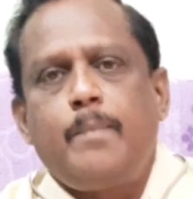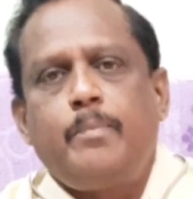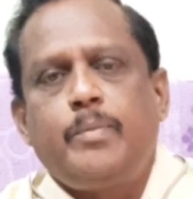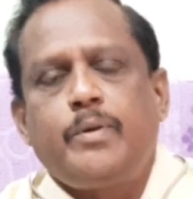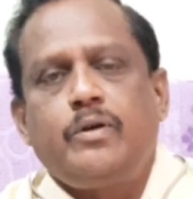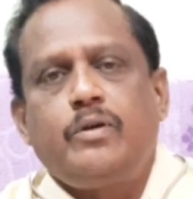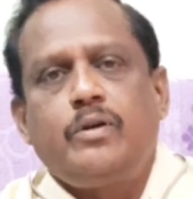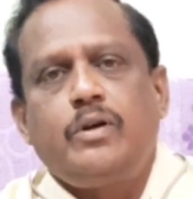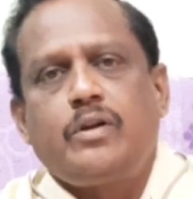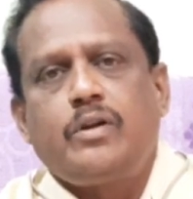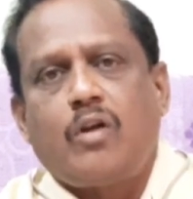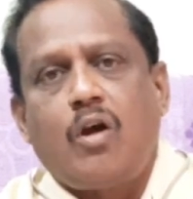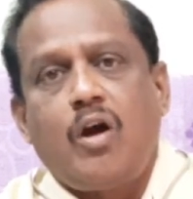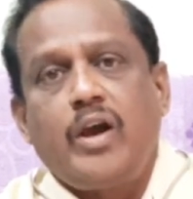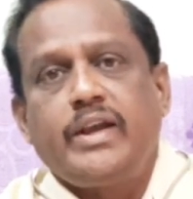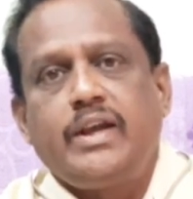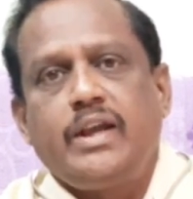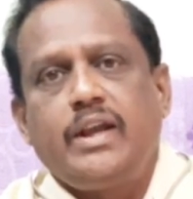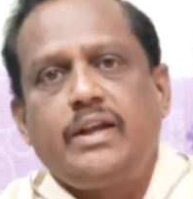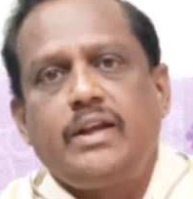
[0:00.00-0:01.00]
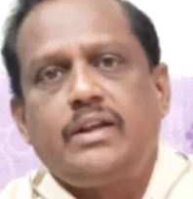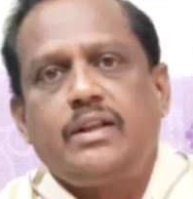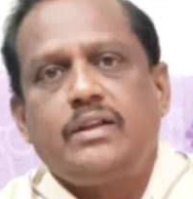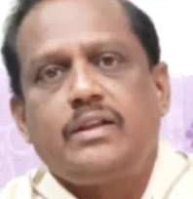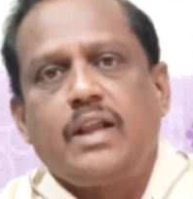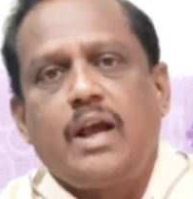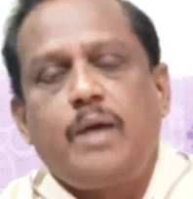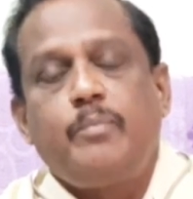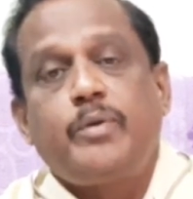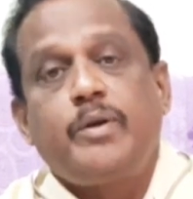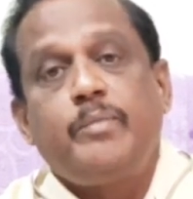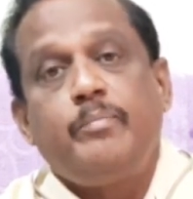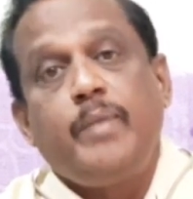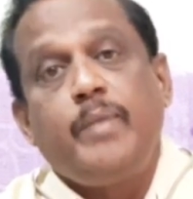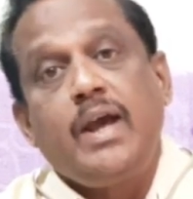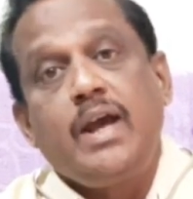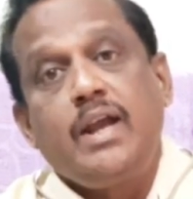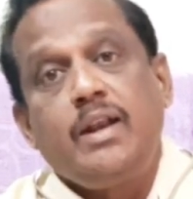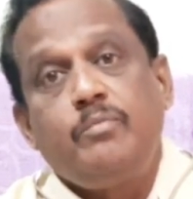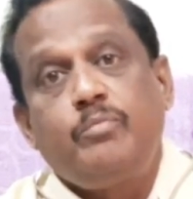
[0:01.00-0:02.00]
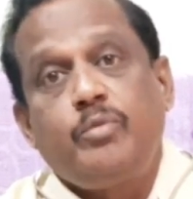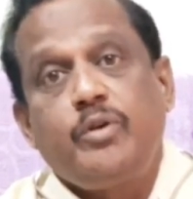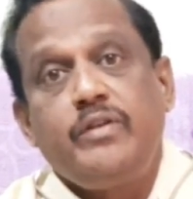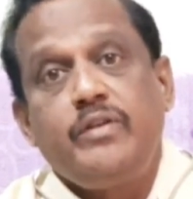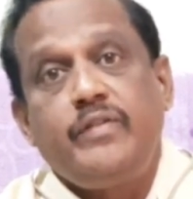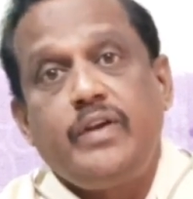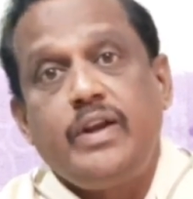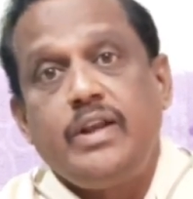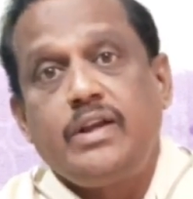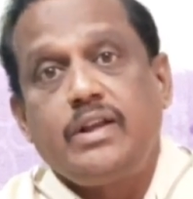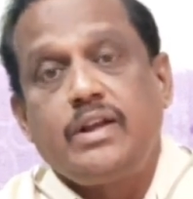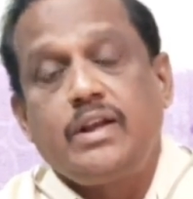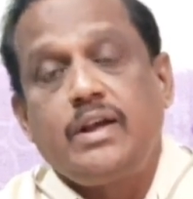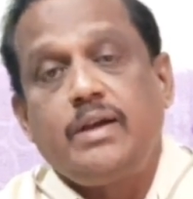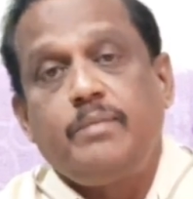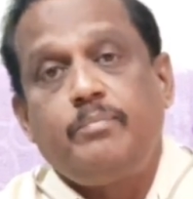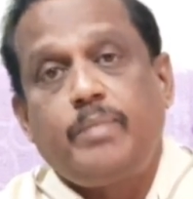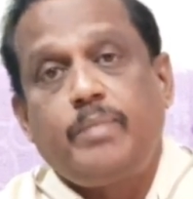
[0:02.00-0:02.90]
அப்புறம் ராக்கெட் அப்புறம் மேலே போய் வெடிக்கிற